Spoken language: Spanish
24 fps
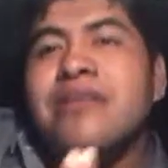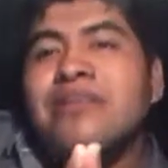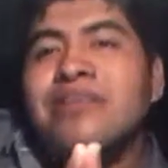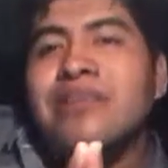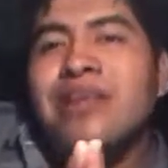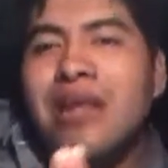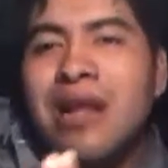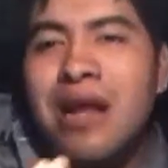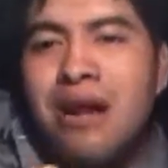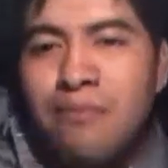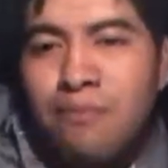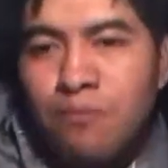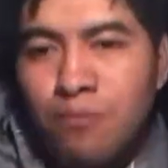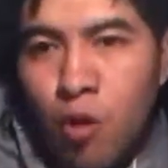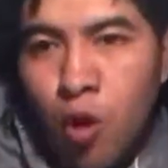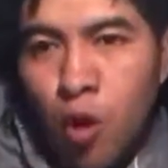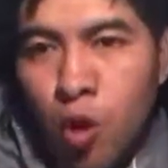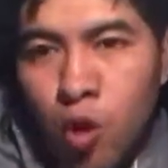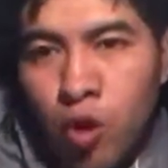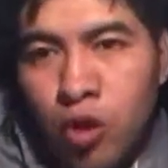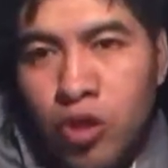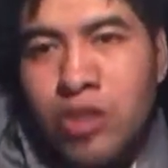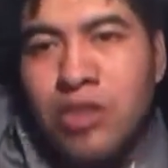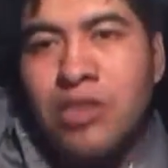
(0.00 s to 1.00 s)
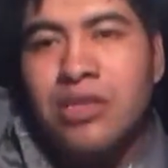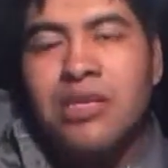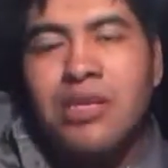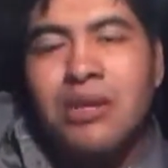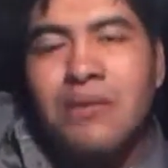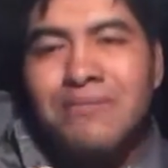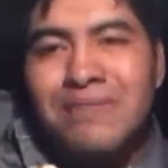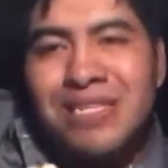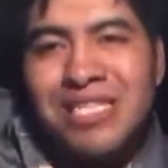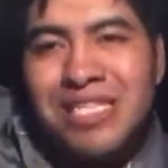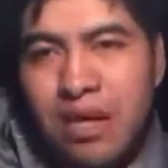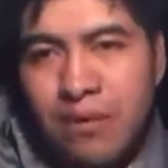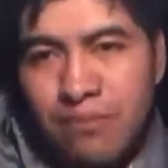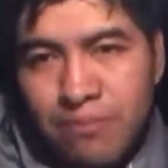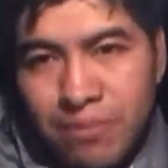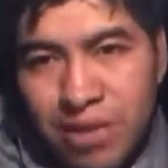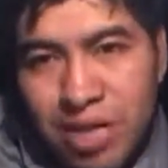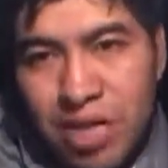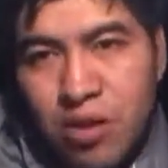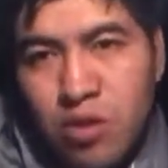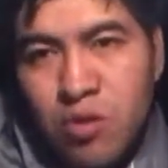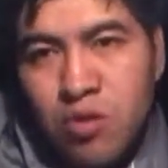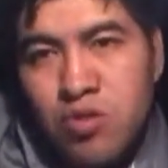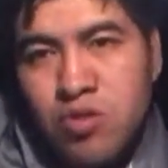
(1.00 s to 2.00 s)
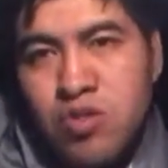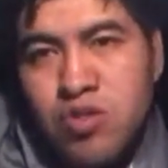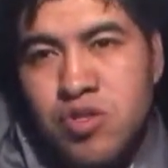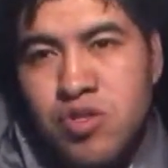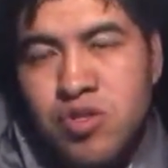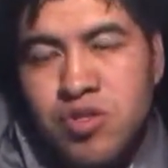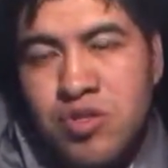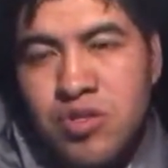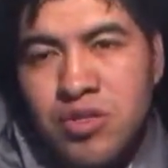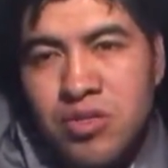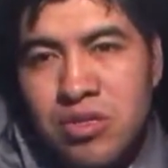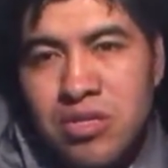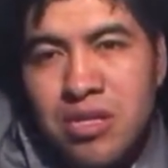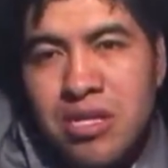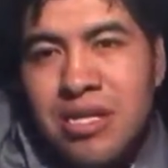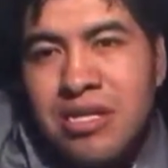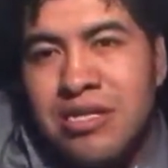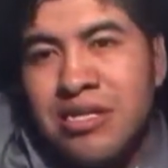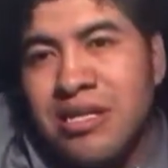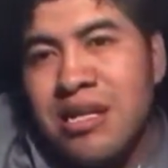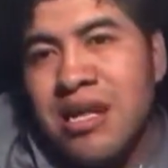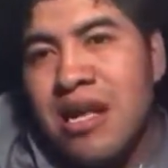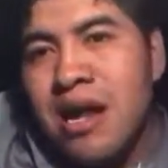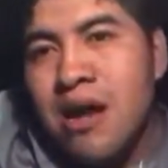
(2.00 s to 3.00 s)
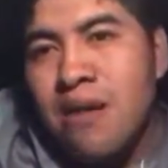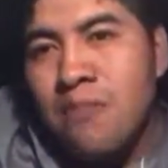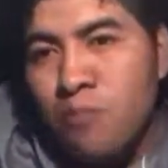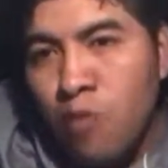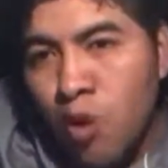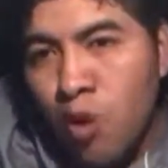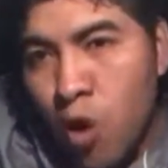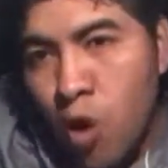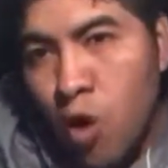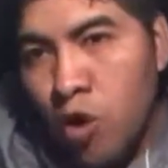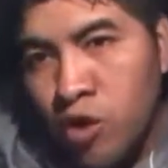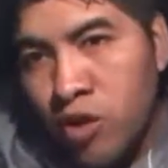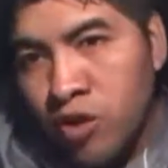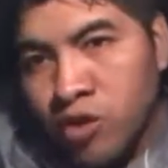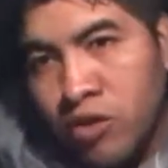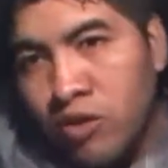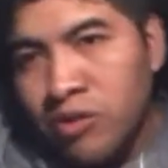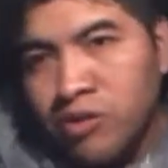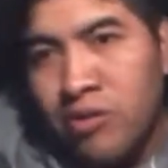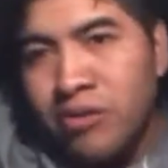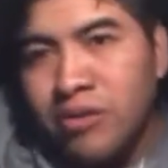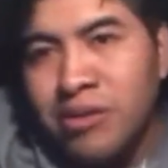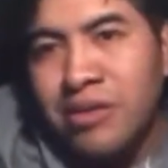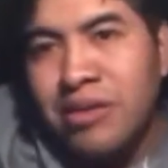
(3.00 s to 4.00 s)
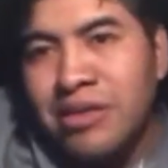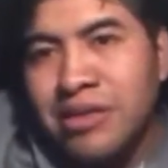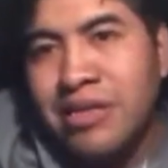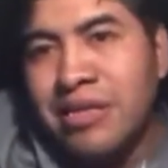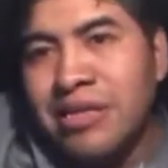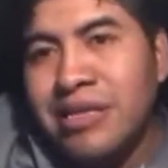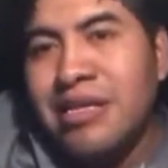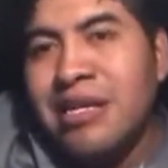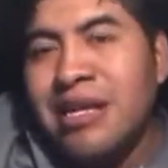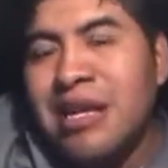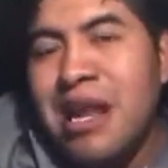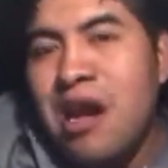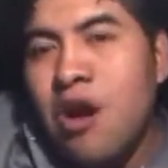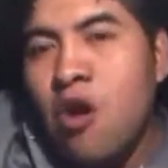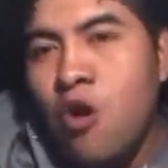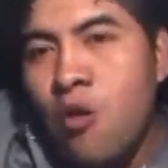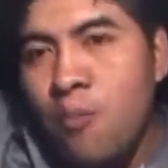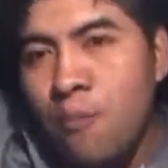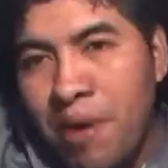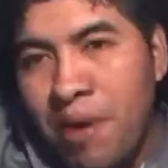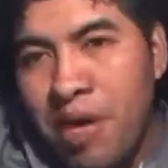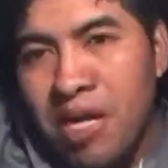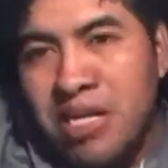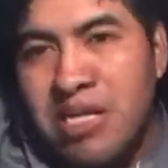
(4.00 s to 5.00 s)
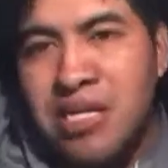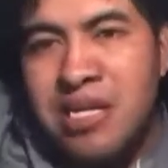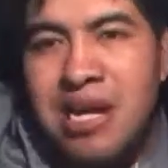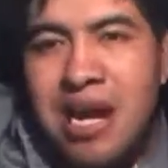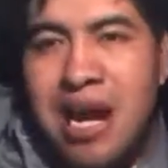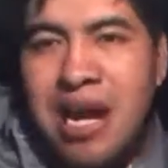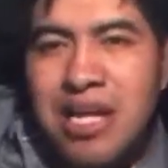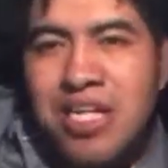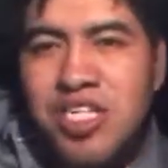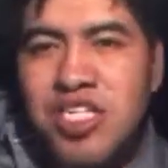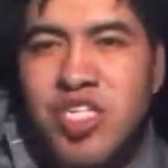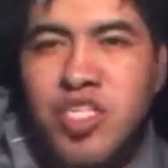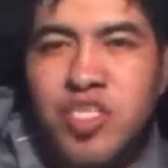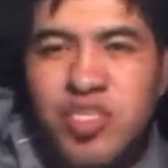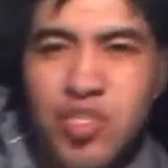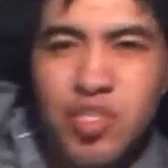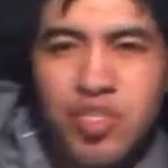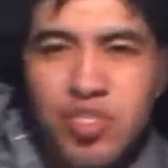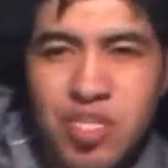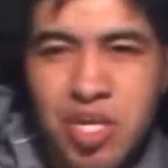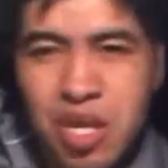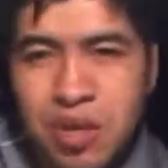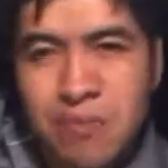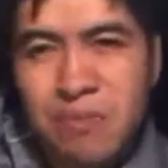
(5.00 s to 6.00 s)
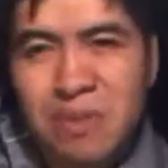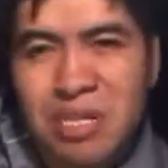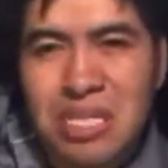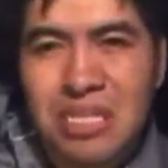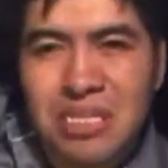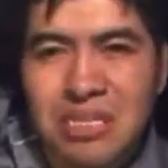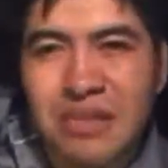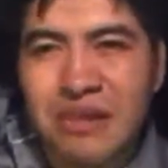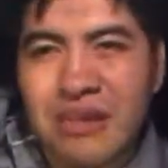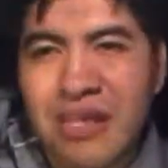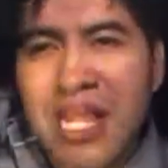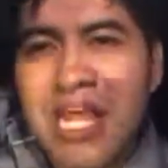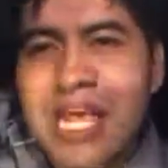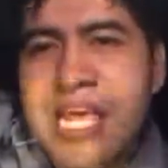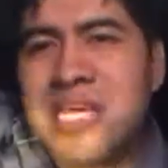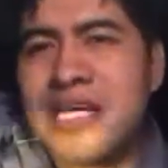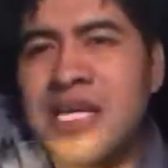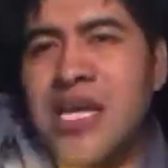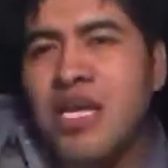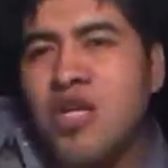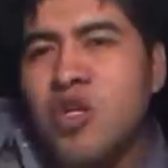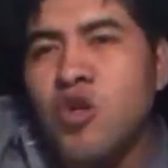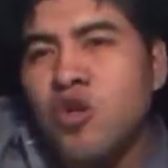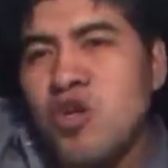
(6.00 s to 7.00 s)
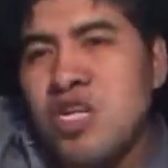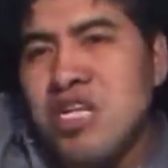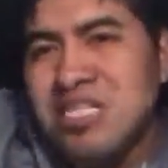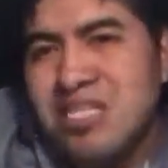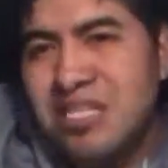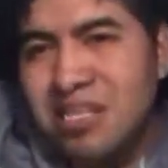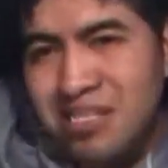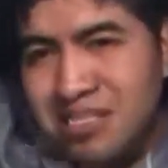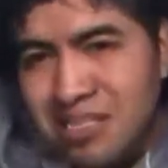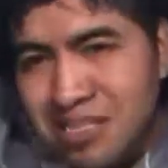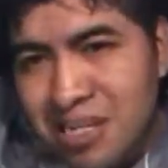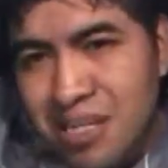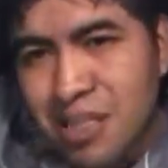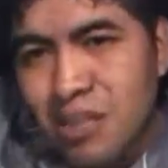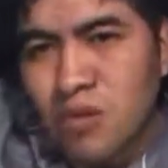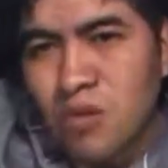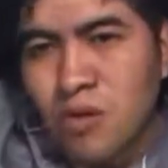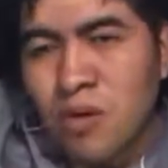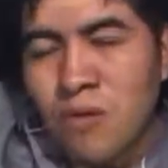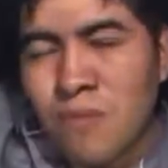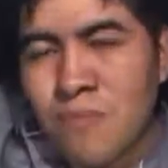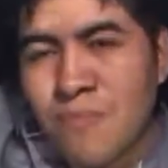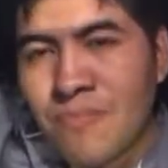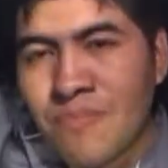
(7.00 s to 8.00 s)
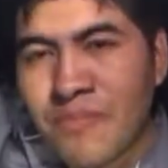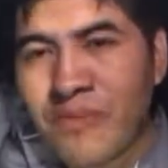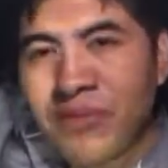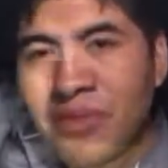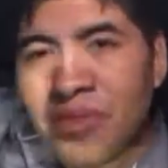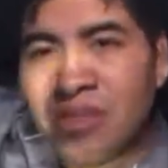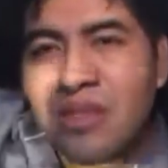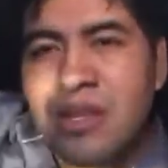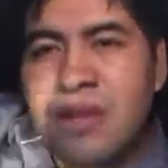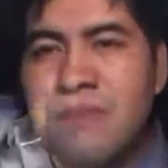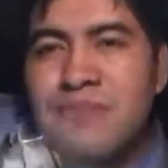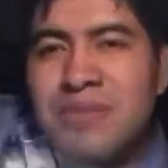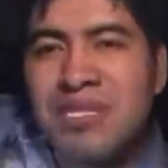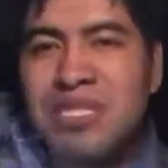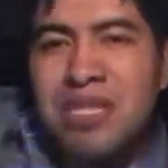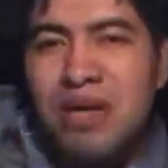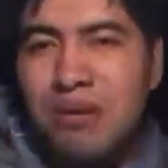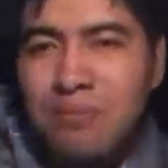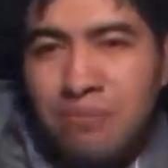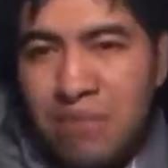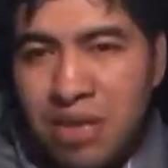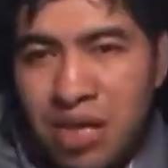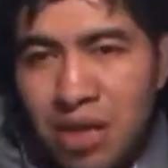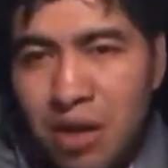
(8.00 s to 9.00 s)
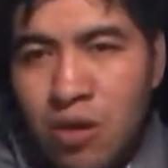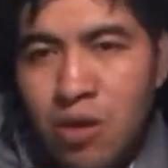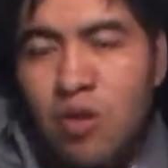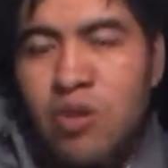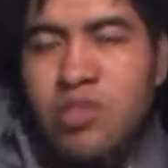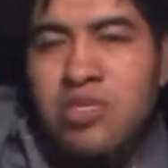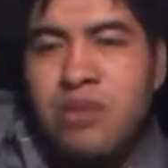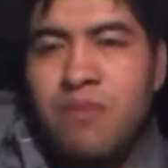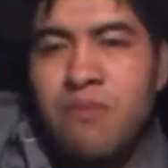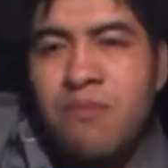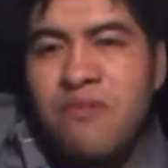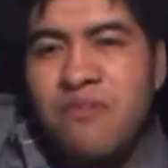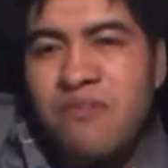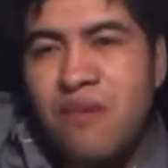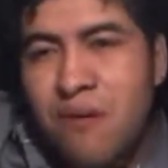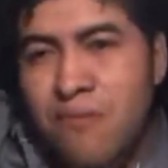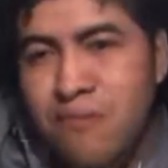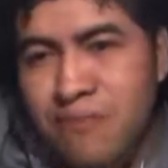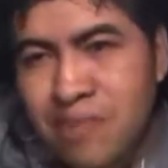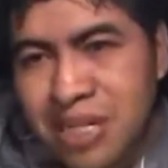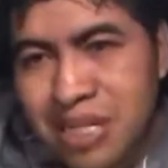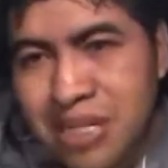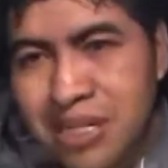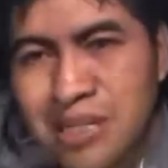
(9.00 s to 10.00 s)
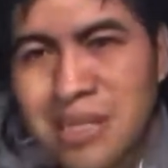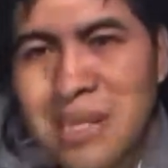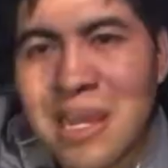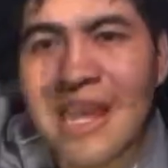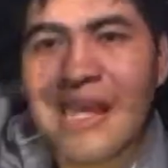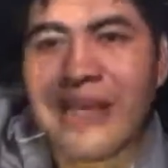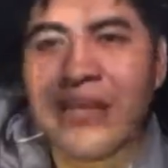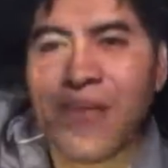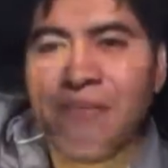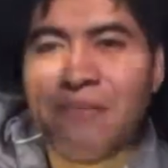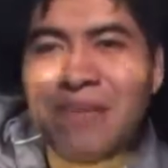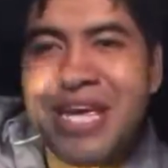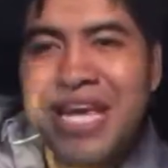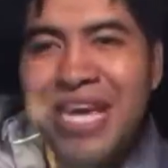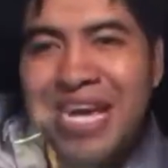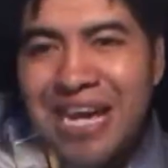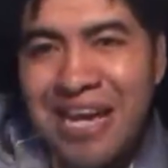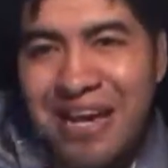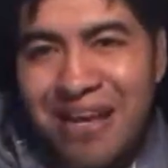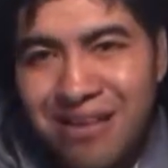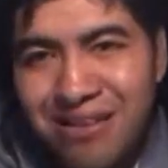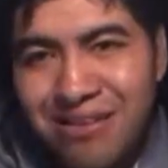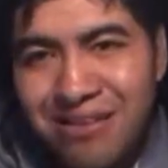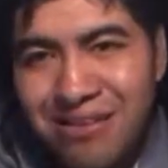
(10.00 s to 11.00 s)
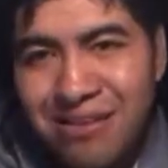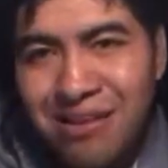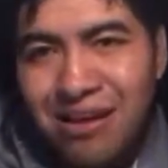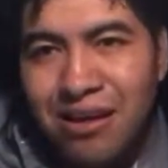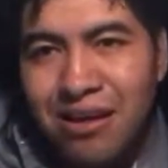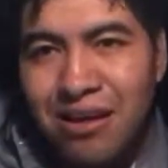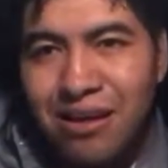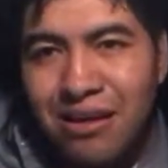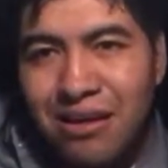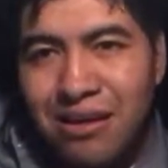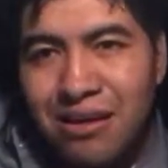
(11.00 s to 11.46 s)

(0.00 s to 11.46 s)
del amor de mis amigos, del amor de la compañía Edge Entertainment, que yo necesito de mis amigos, de mi familia, de mi gente.